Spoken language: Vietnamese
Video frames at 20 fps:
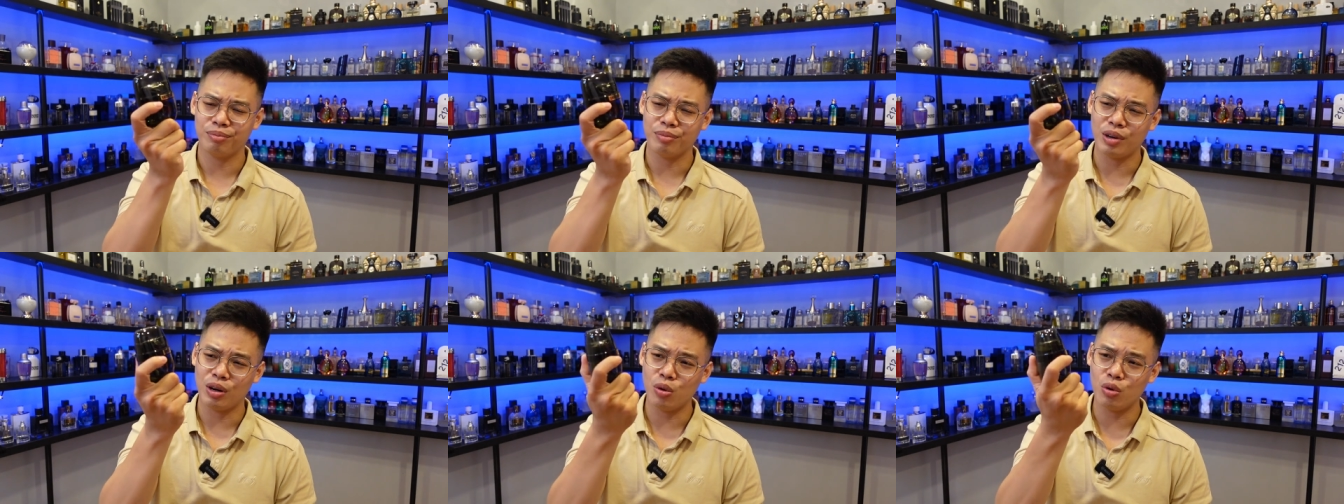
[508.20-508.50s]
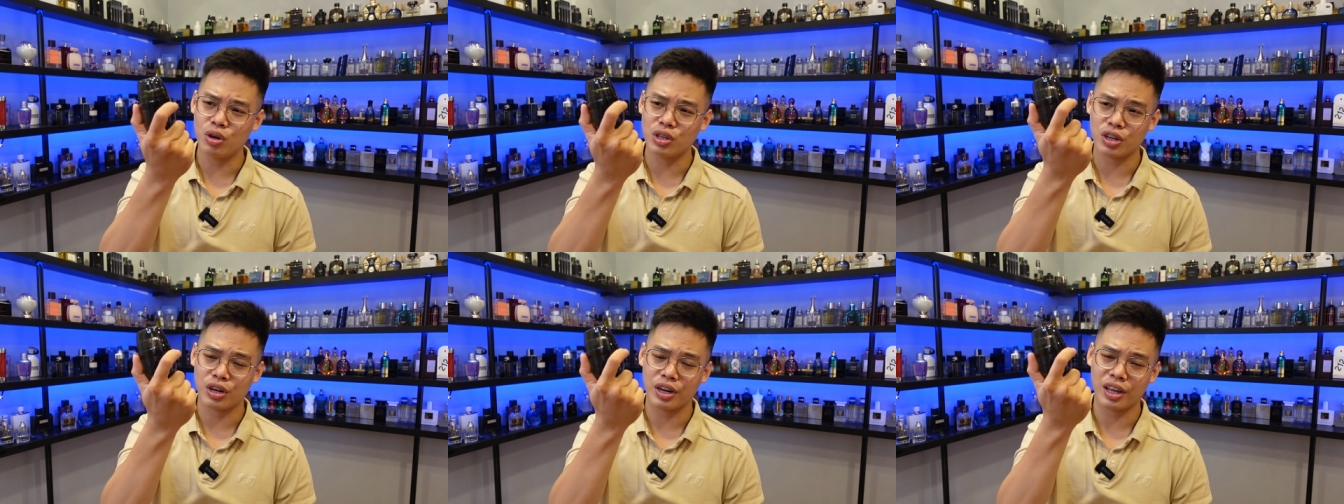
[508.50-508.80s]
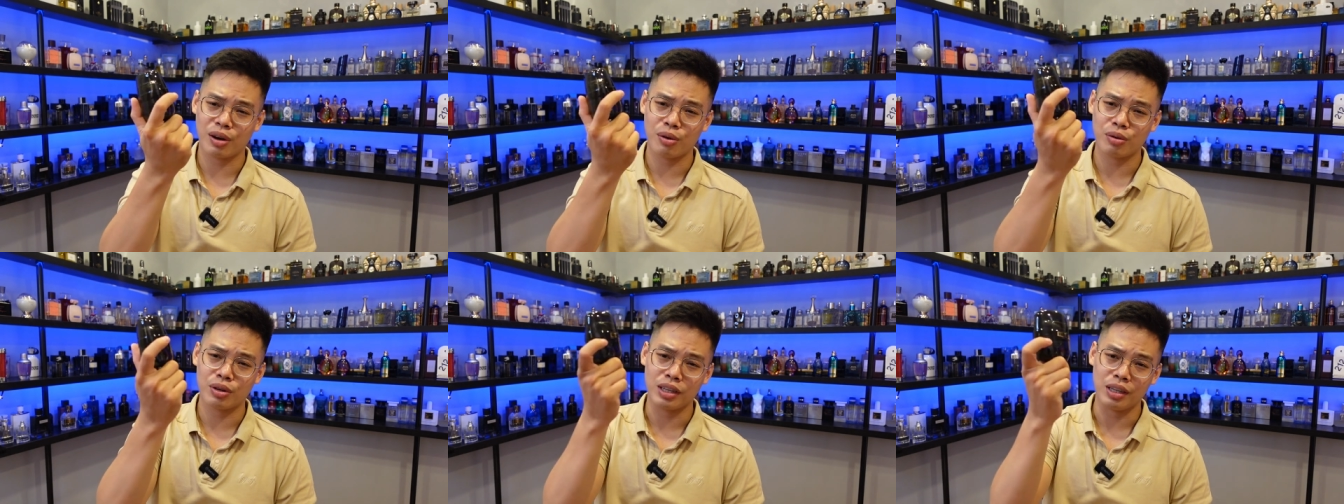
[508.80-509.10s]
Blue de
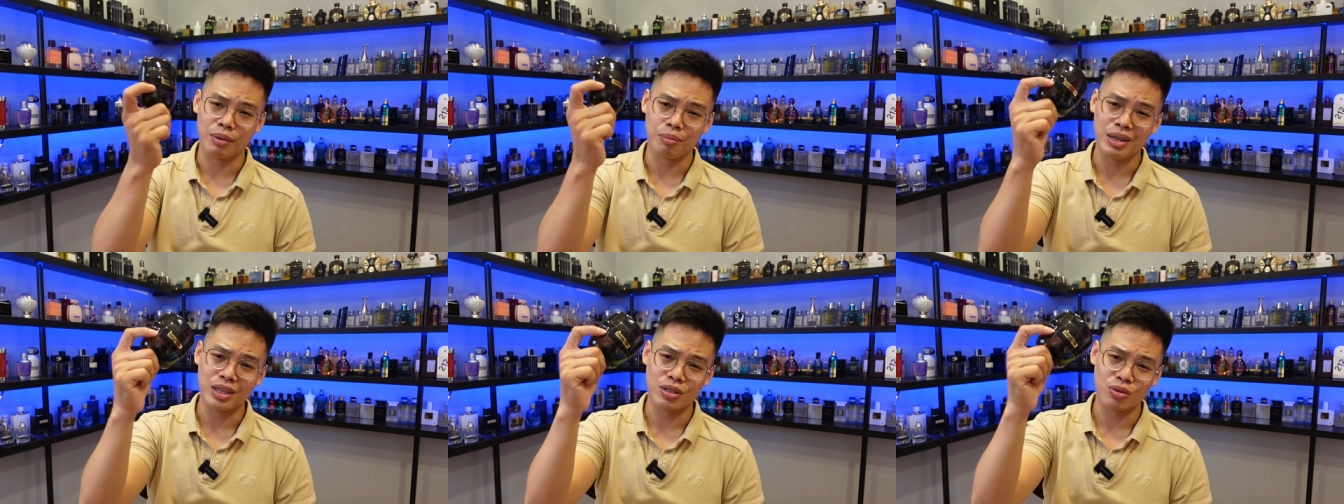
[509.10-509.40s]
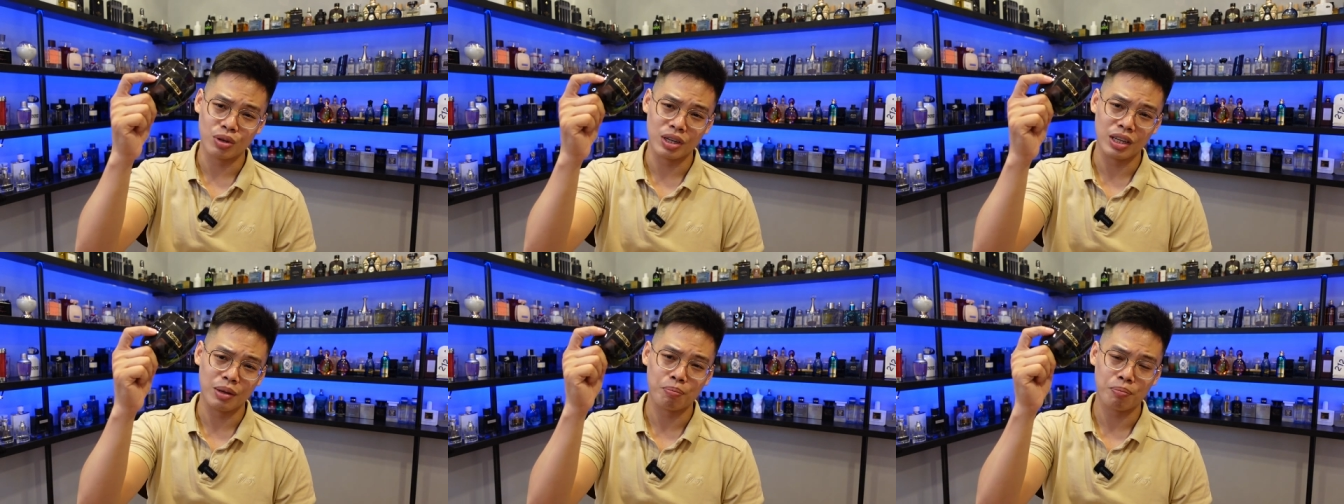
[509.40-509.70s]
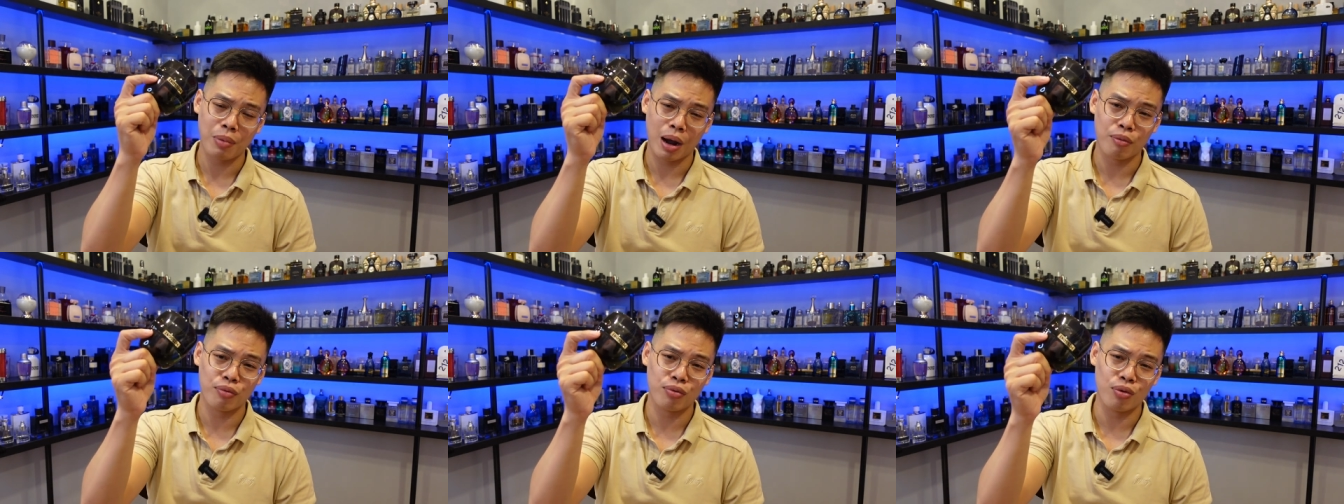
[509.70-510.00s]
Chanel thì Missoni
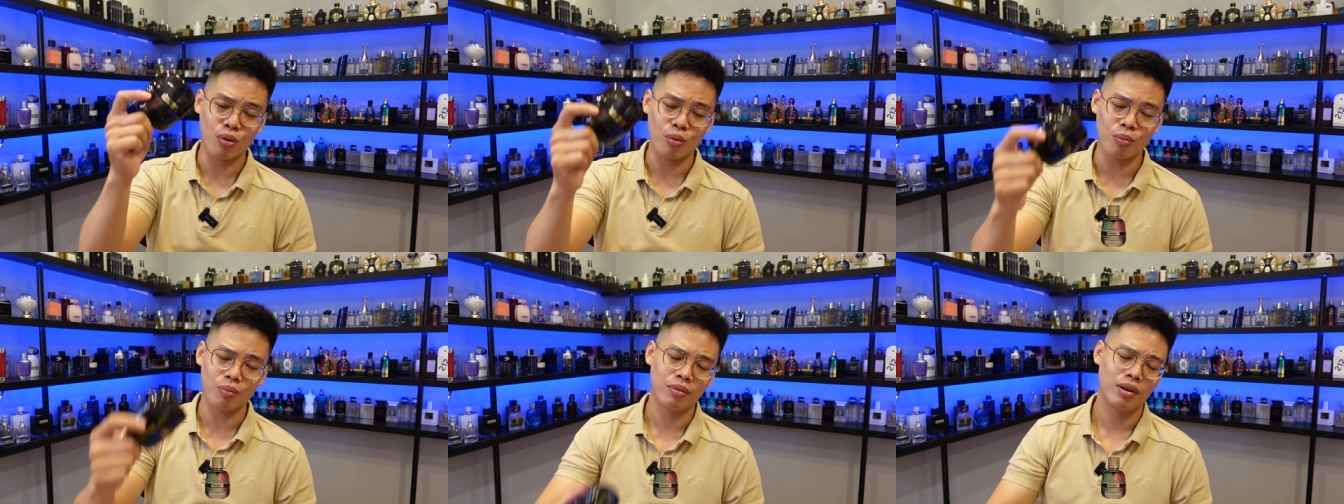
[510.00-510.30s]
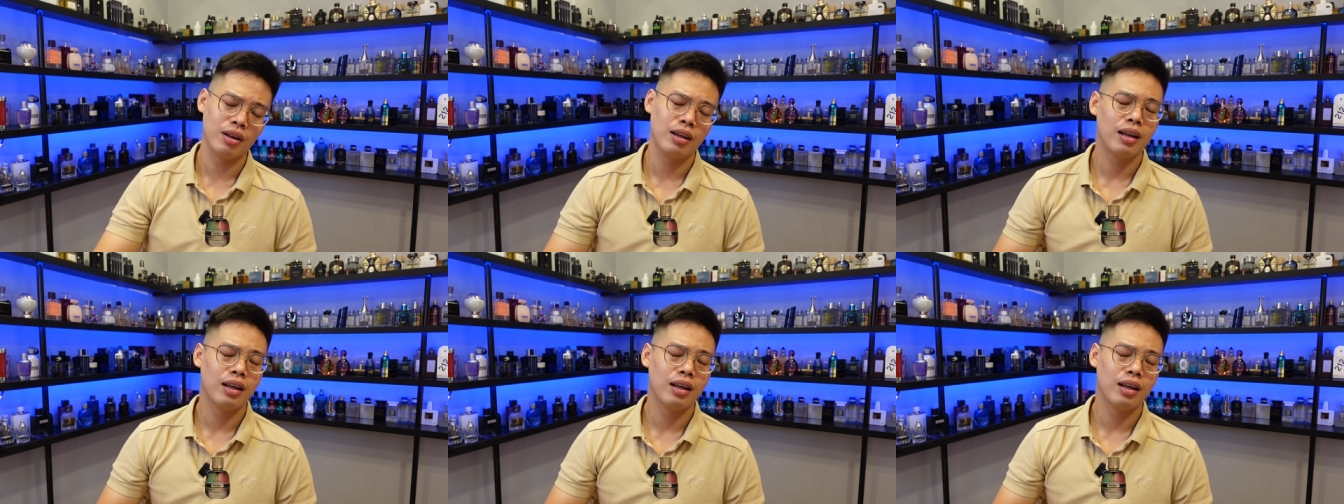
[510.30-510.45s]
Parfum